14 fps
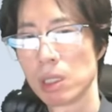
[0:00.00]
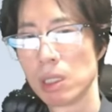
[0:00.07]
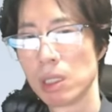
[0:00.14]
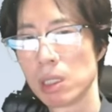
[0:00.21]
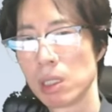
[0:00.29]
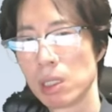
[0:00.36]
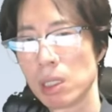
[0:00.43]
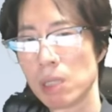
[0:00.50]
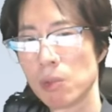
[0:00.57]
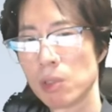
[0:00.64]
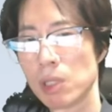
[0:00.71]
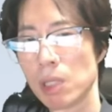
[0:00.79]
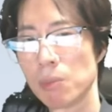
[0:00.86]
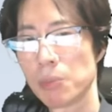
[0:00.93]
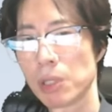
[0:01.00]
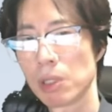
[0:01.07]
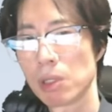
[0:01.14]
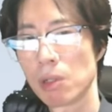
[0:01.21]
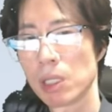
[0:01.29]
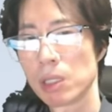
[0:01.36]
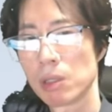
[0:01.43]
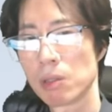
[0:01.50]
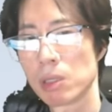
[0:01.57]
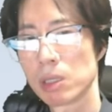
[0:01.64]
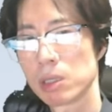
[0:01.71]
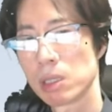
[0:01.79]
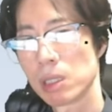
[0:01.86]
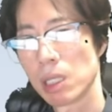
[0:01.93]
네가 볼 땐 별거 아닌 것
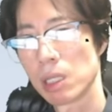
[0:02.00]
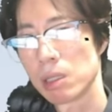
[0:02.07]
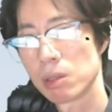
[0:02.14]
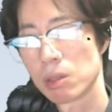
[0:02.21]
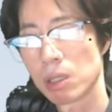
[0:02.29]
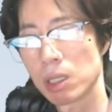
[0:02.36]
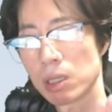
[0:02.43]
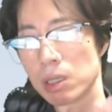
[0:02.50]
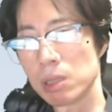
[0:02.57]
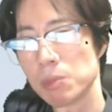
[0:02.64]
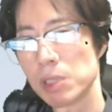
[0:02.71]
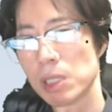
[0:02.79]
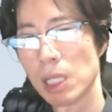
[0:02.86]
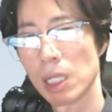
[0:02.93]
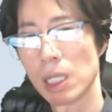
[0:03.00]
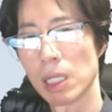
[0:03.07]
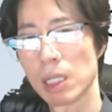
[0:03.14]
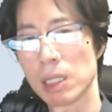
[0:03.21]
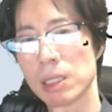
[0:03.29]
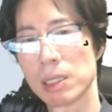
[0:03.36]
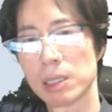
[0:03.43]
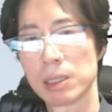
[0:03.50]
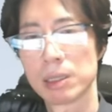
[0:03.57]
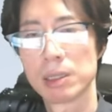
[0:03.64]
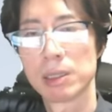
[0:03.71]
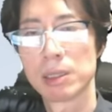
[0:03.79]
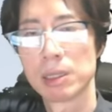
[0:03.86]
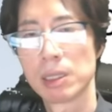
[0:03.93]
같이 걔는 너랑 급이 달라.
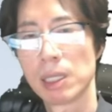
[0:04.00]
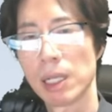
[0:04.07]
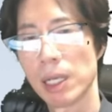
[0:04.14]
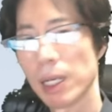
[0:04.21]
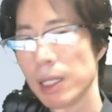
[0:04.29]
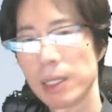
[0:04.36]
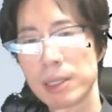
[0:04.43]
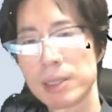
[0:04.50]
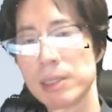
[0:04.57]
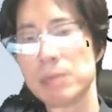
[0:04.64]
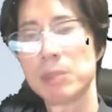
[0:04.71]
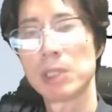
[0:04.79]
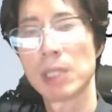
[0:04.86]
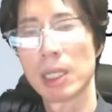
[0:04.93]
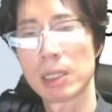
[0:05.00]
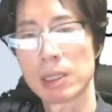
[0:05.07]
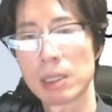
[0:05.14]
아예 급이 다르다.